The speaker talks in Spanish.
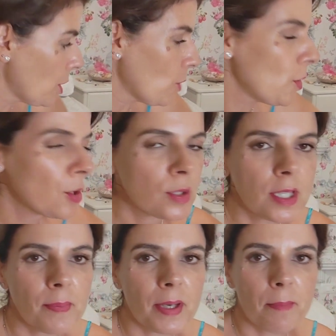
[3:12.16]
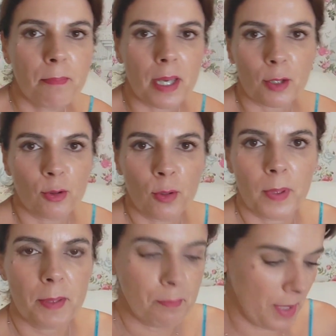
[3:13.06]
alguna cosilla para limpiar, todo
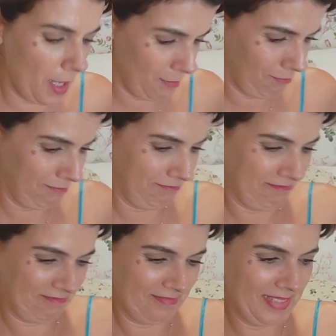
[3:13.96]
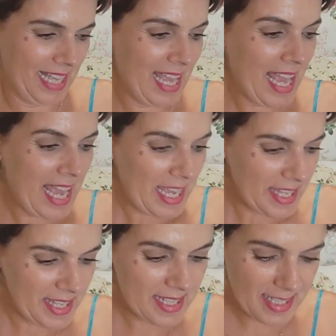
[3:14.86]
para limpiar.
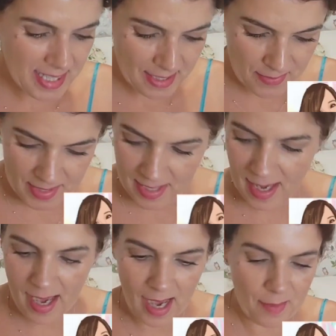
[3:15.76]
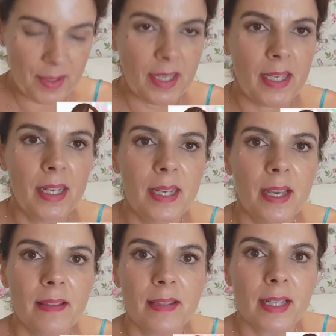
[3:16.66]
Y es que le vi a
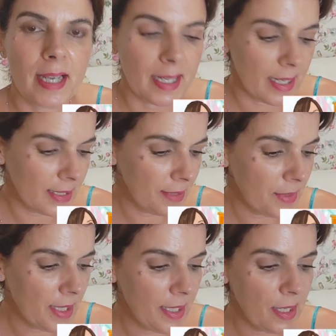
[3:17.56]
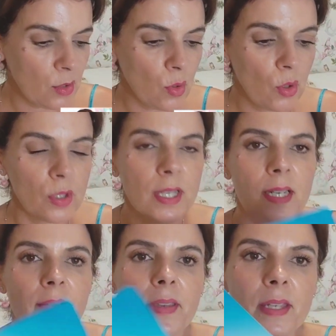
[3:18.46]
Virginia, del canal de Virginia y sus
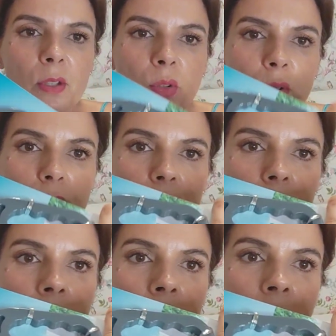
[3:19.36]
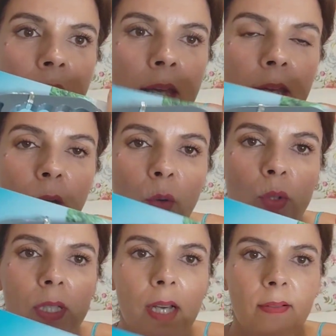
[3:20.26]
cosas, le vi esto. Que lo
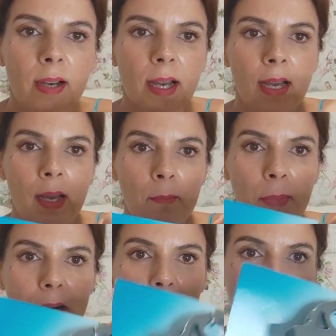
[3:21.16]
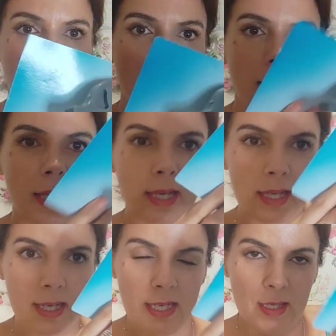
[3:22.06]
usaba para mover
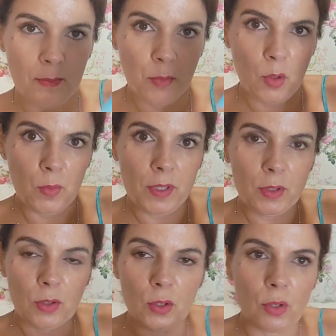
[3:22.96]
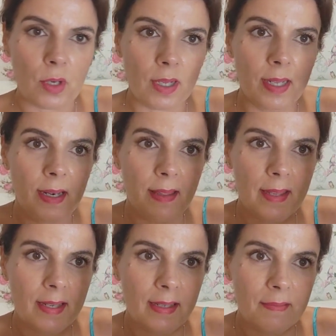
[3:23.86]
el polvito en los rieles
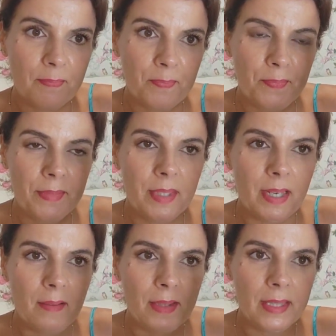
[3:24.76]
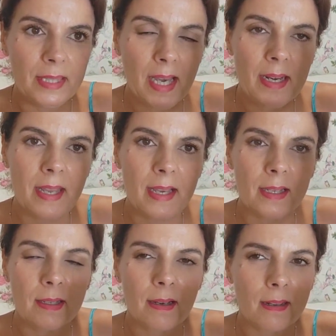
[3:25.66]
del, de la
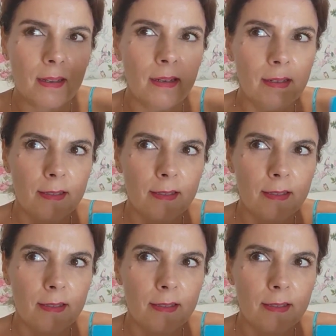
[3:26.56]
ventana, rieles,